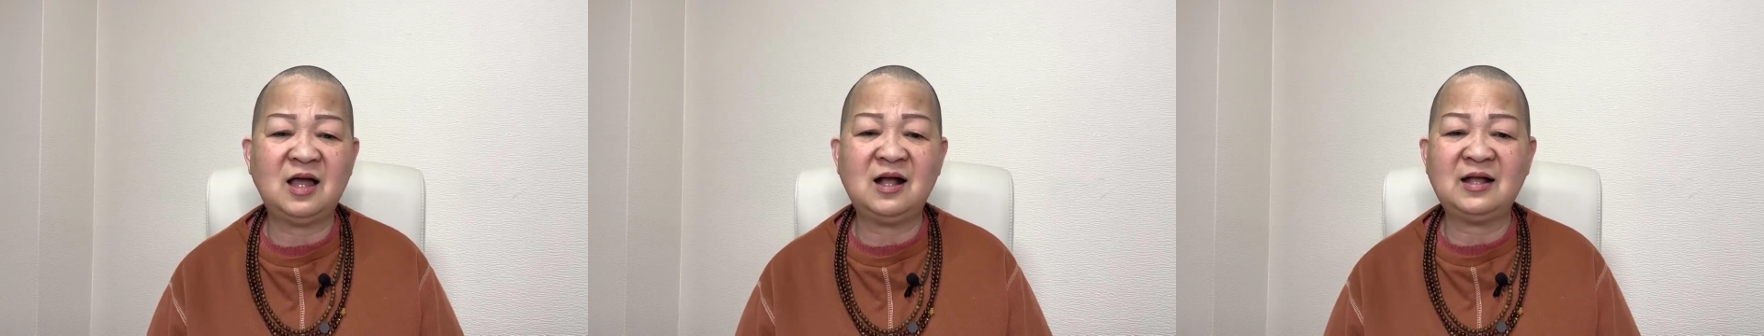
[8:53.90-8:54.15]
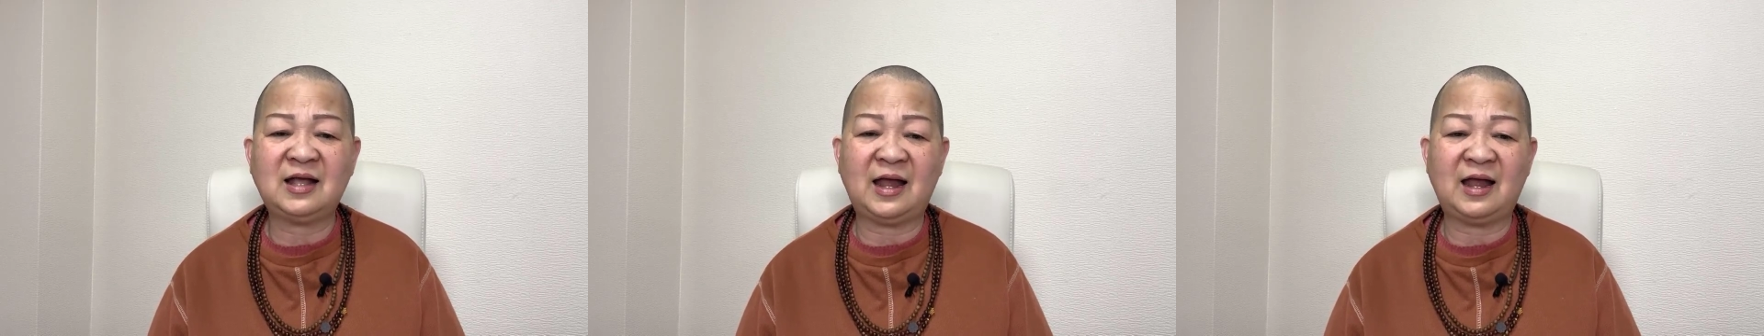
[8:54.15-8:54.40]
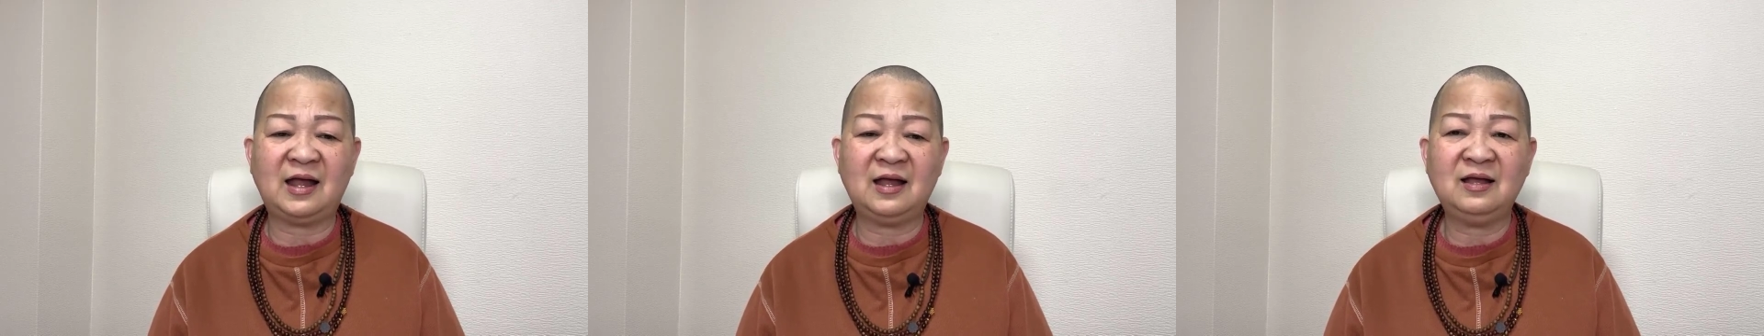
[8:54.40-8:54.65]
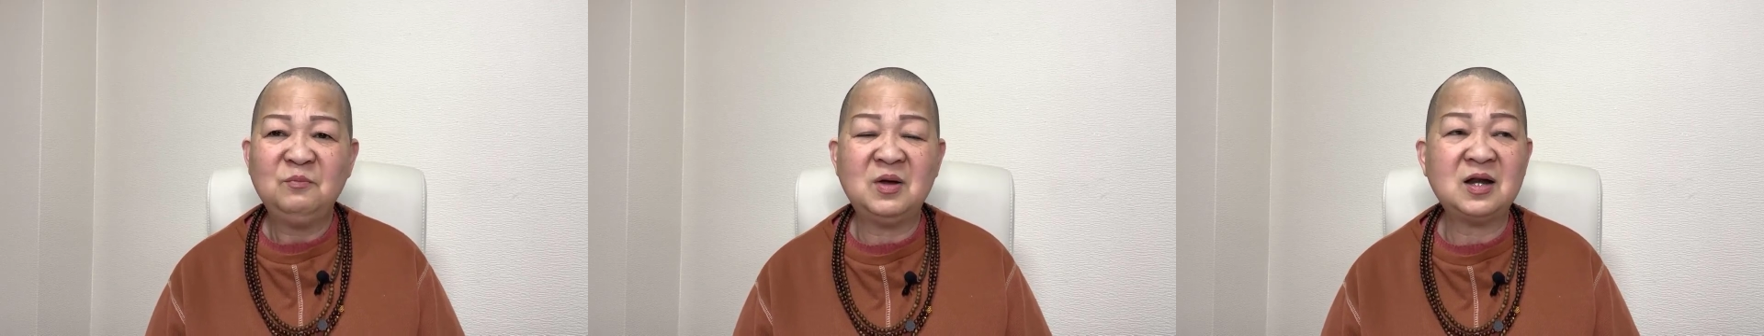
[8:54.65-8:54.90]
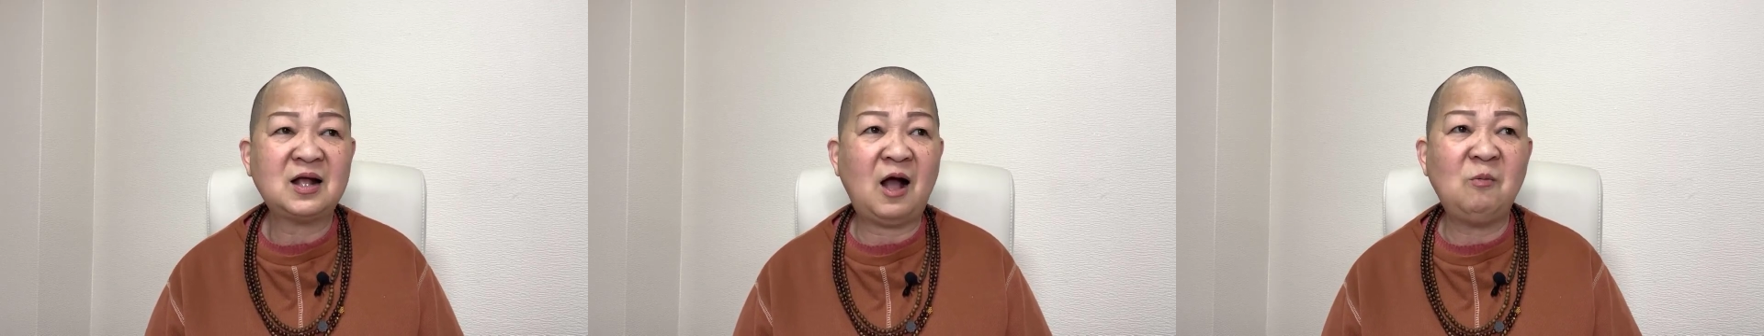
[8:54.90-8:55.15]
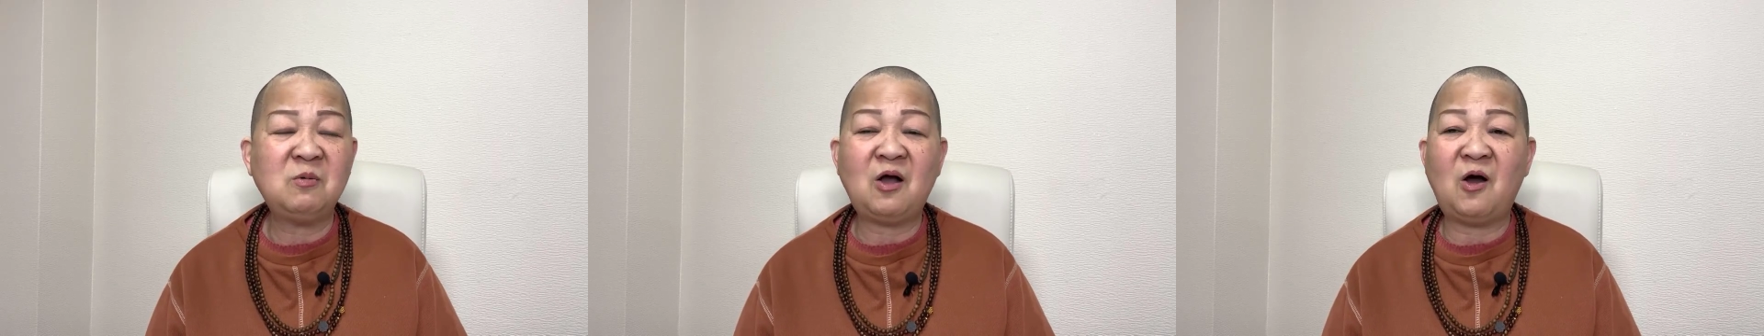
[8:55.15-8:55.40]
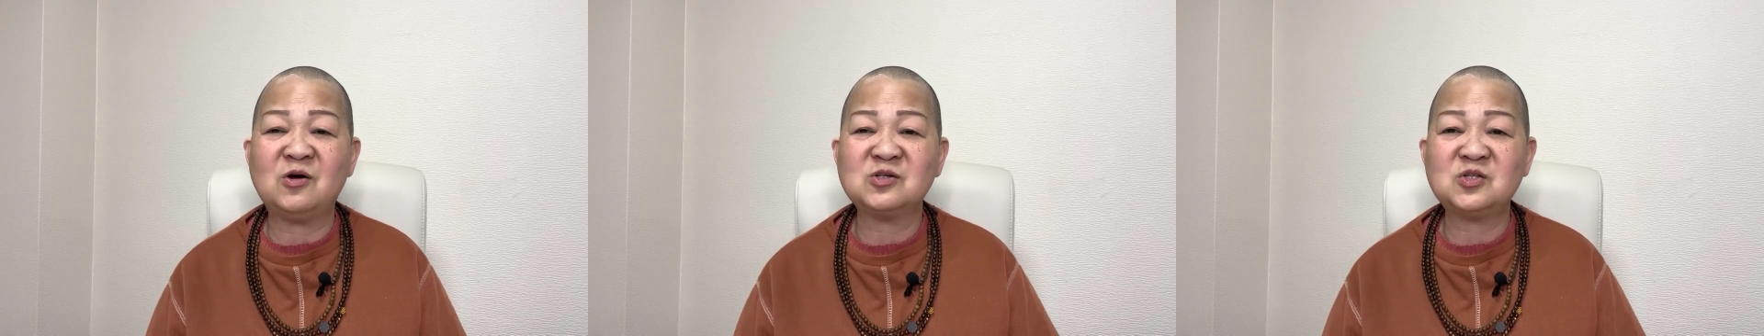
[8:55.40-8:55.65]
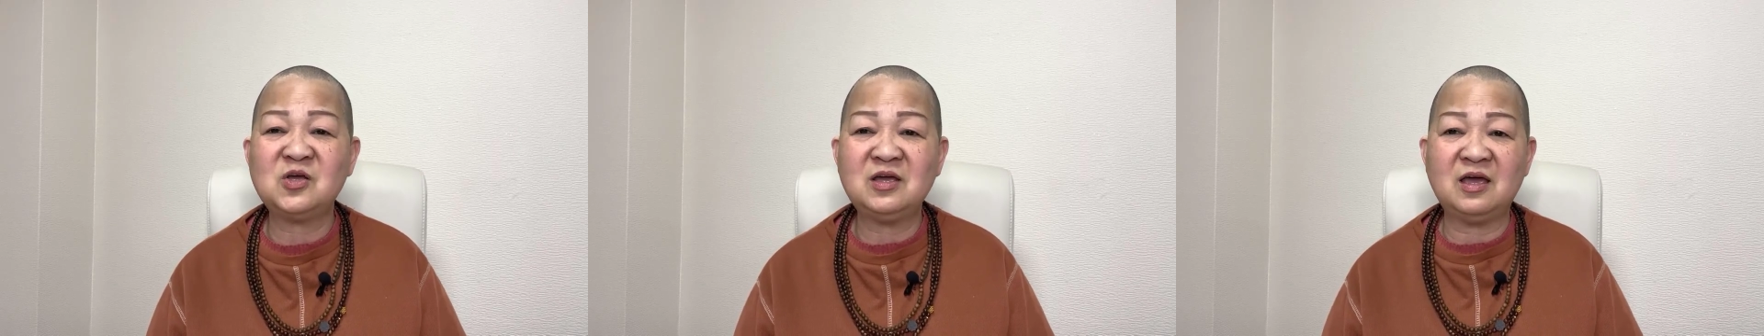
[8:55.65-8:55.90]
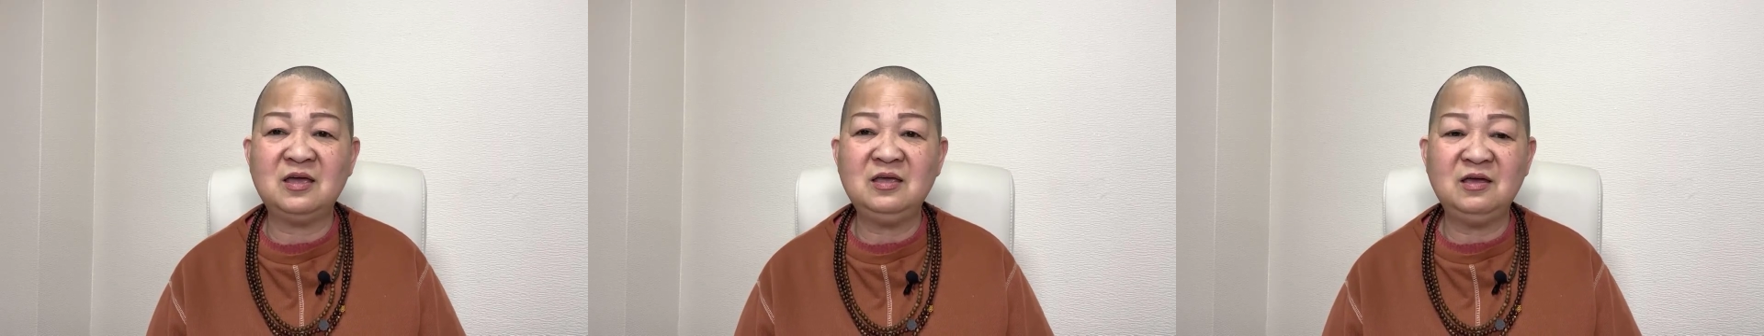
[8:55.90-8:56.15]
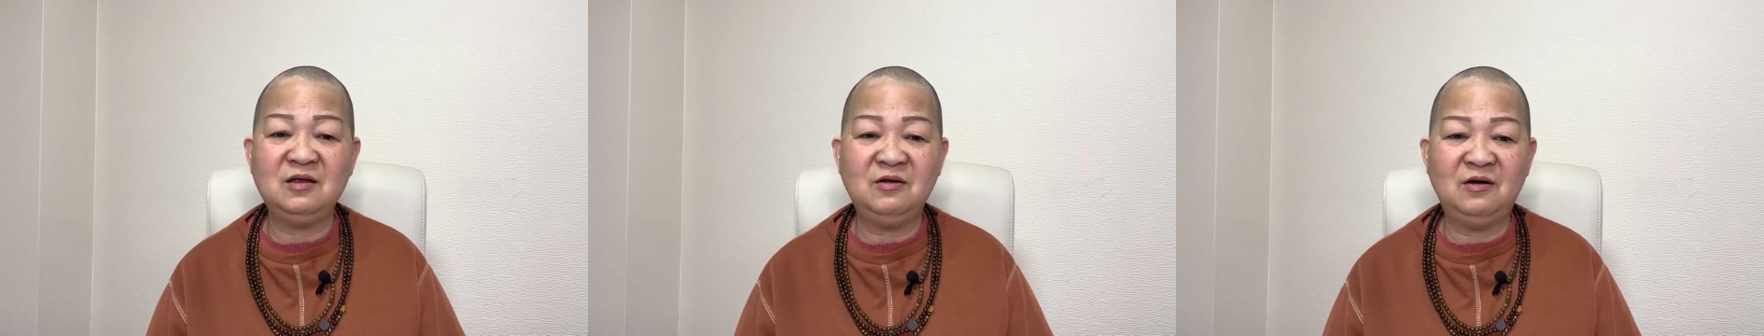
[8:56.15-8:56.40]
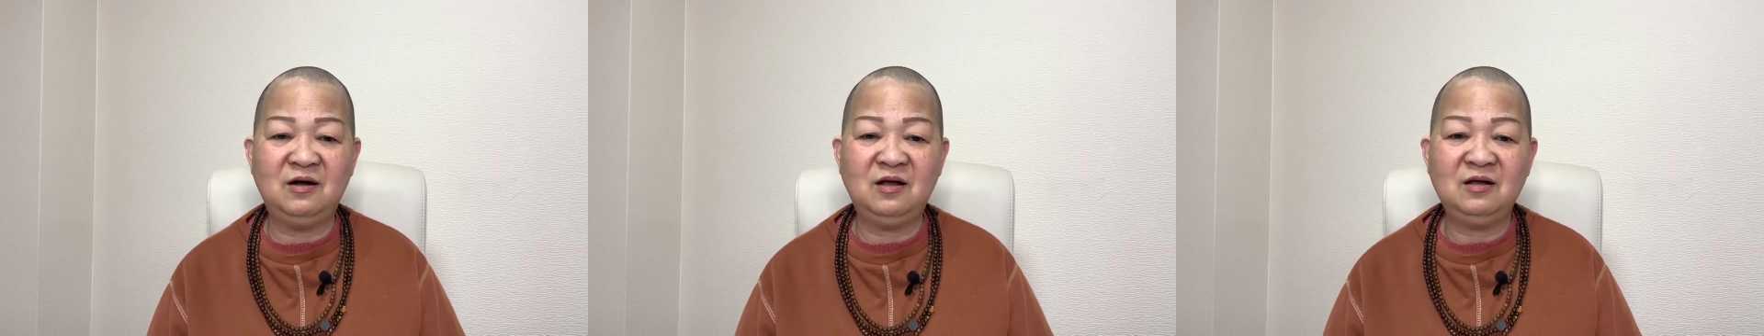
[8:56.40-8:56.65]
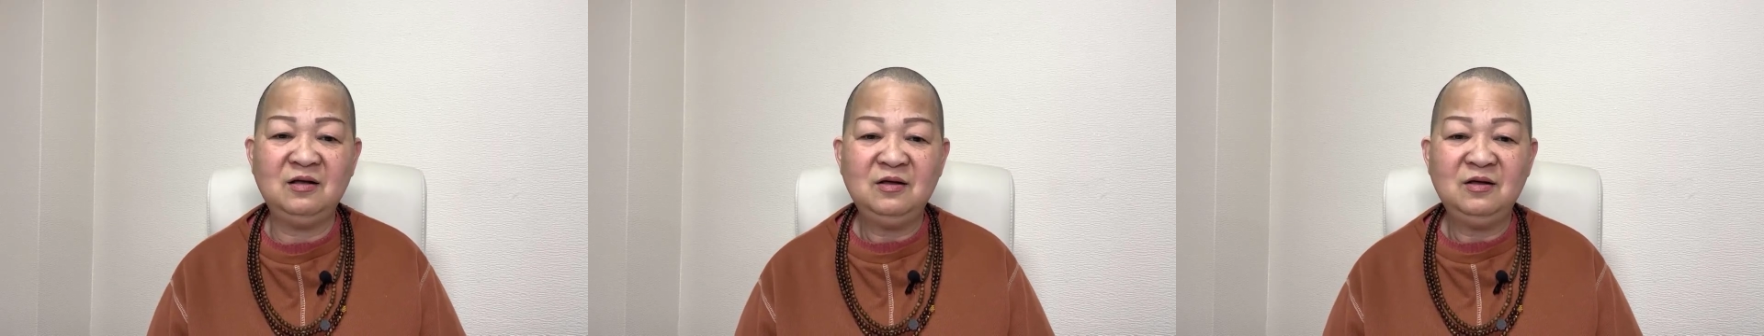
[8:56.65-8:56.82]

tất cả, mình không còn suy nghĩ gì nữa.